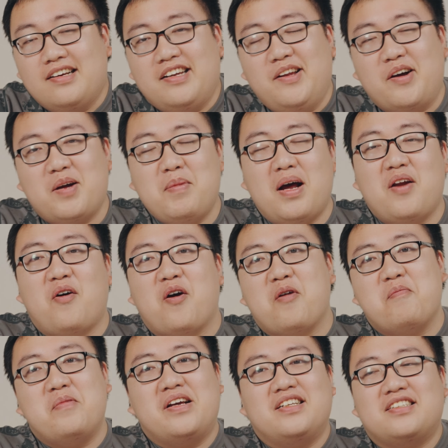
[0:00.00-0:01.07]
Nếu các bạn hỏi
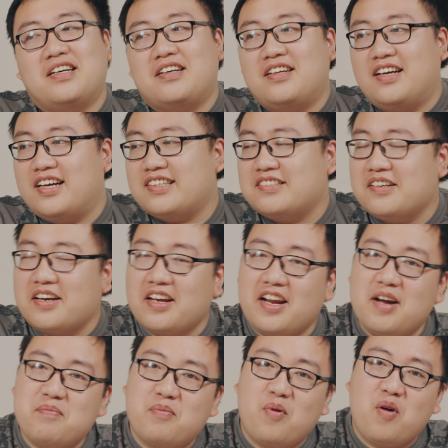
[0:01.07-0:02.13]
mình rằng là cái sự kiện
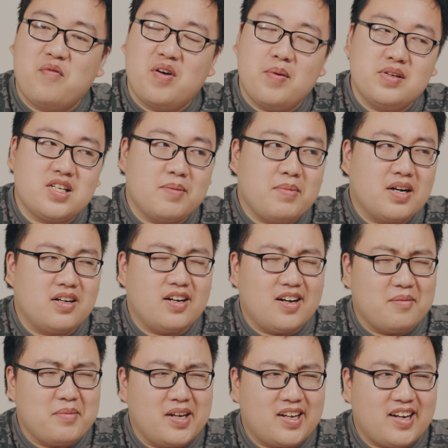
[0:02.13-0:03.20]
Apple vừa mới ra mắt
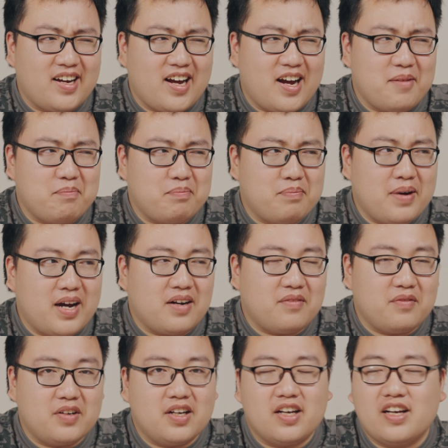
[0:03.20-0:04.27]
mấy cái iPad
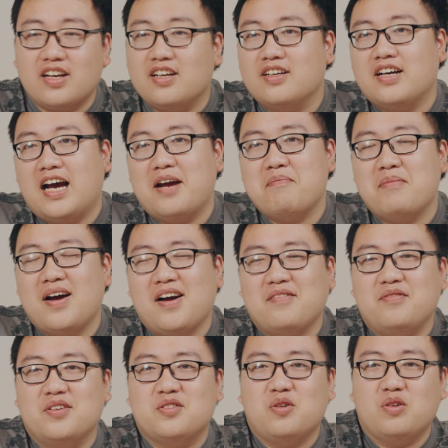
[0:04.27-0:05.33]
với lại
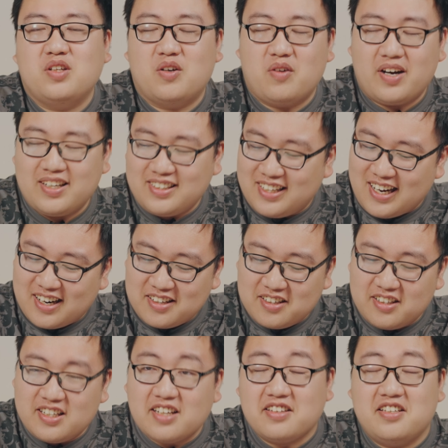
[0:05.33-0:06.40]
iMac vừa rồi thì có cái gì đáng nhớ
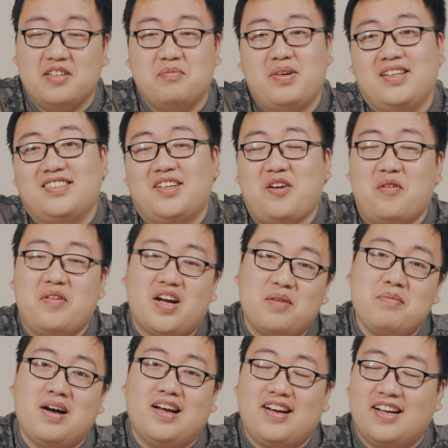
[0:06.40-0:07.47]
nhất, thì mình sẽ nói với các
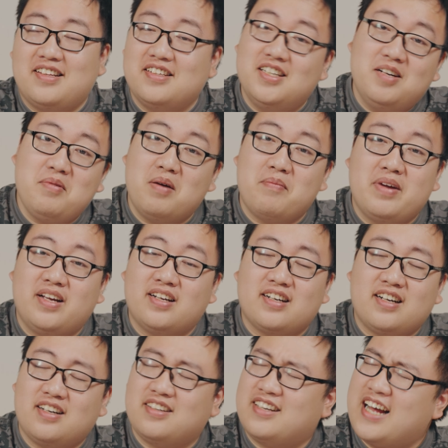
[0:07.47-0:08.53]
bạn là thứ mà
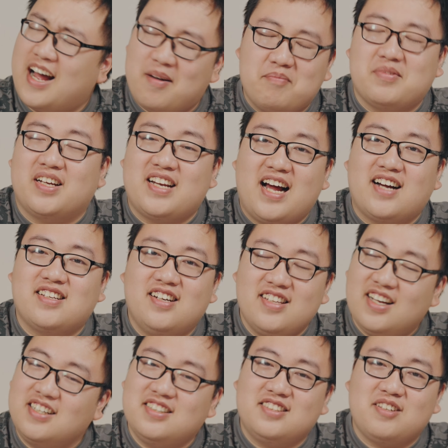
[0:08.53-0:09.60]
mình cảm thấy đáng nhớ
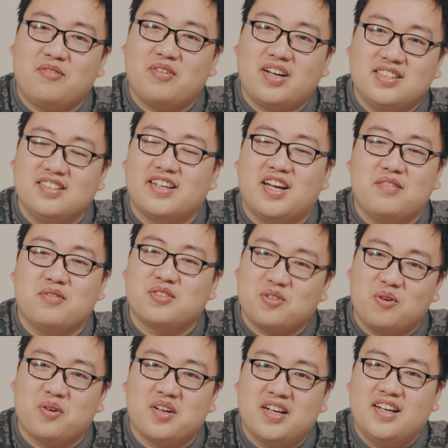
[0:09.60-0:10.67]
nhất trong cái sự kiện vừa
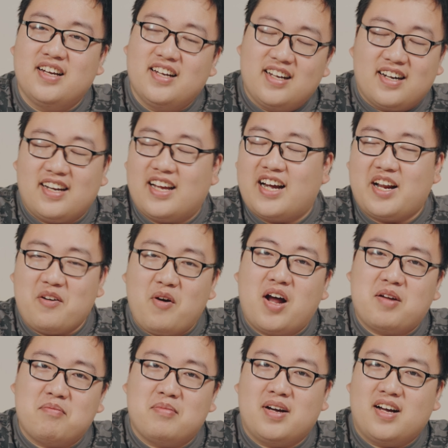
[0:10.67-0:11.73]
rồi là cái
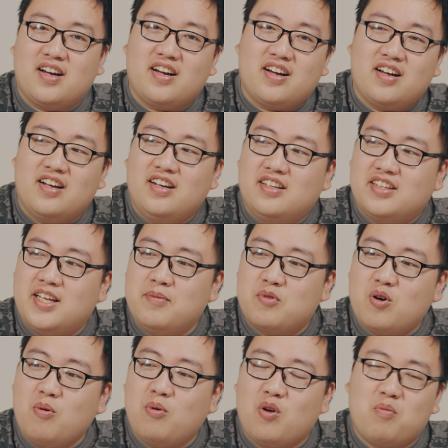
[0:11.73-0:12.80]
đoạn mà Tim
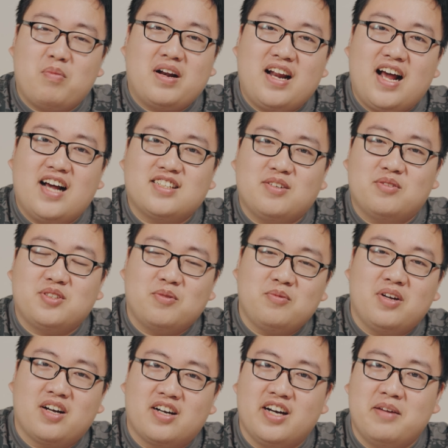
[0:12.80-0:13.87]
Cook lột mặt nạ xong
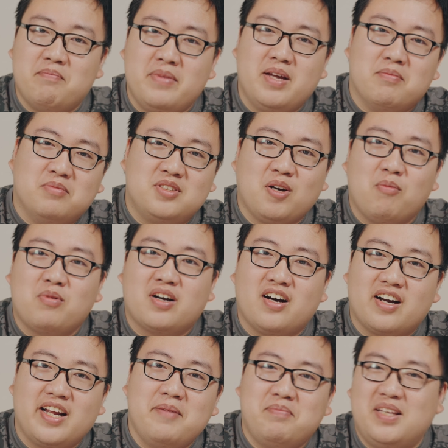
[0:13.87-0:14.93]
là cười mỉm trông
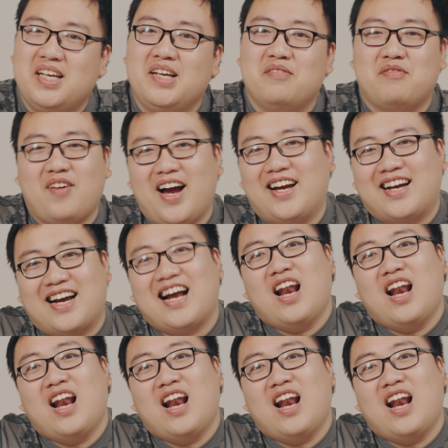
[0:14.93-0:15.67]
creep thì vách.